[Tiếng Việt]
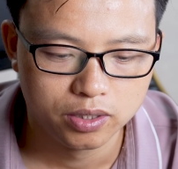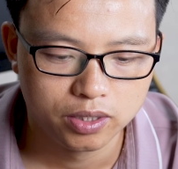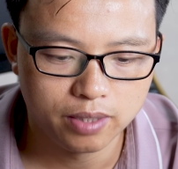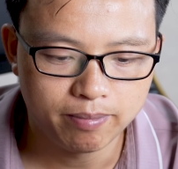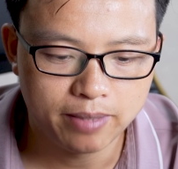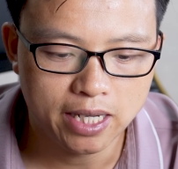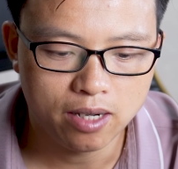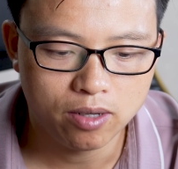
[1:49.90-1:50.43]

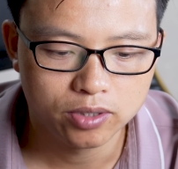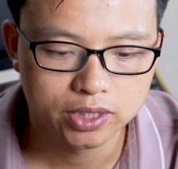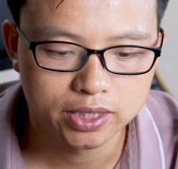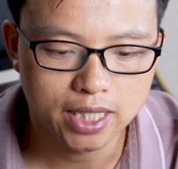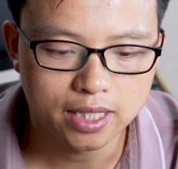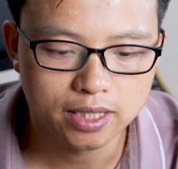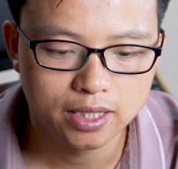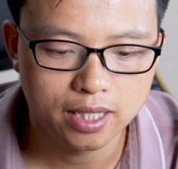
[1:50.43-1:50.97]
Tiếp theo,
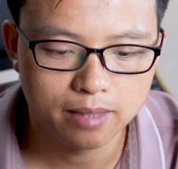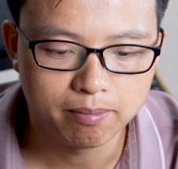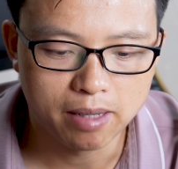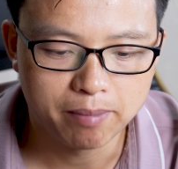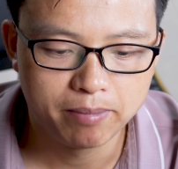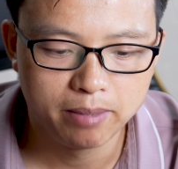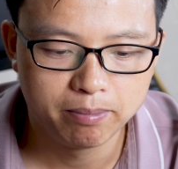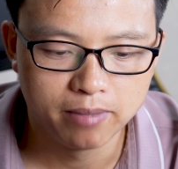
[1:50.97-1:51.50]
xác nhận
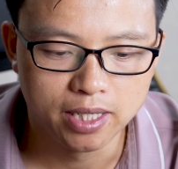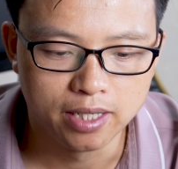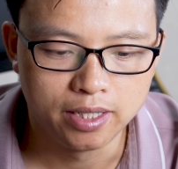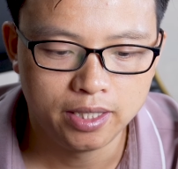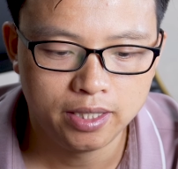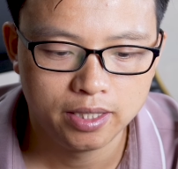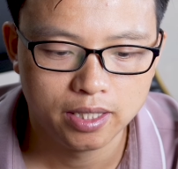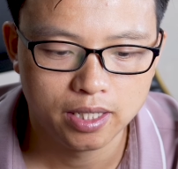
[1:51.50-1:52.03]
mã pin
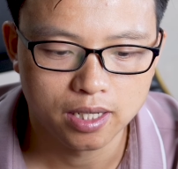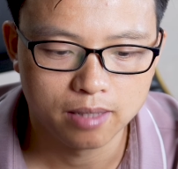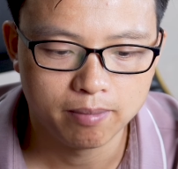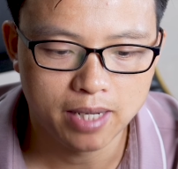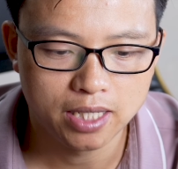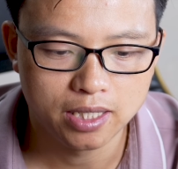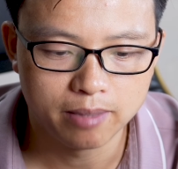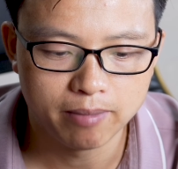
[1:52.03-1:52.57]
mới là các
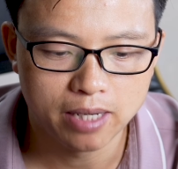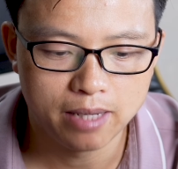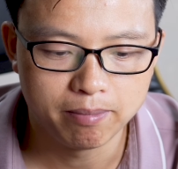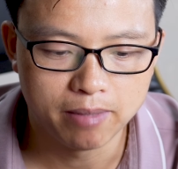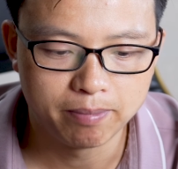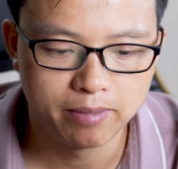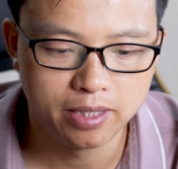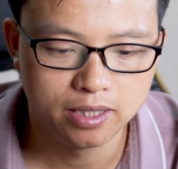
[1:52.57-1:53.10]
bạn nhập lại
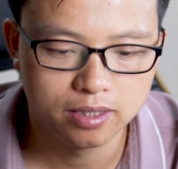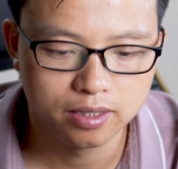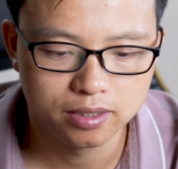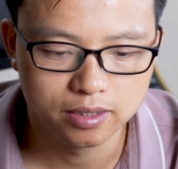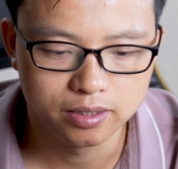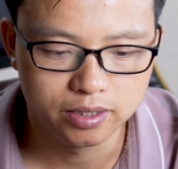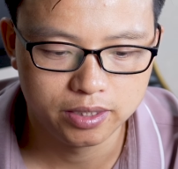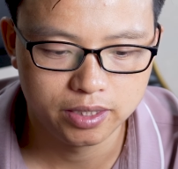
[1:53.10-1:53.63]
mã pin tương
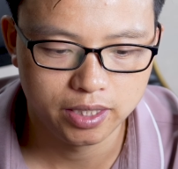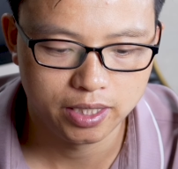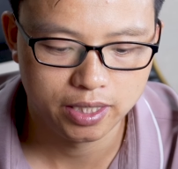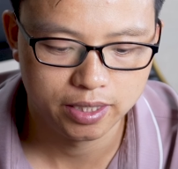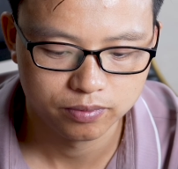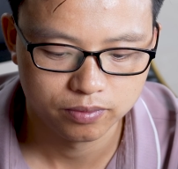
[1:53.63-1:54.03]
tự như trên.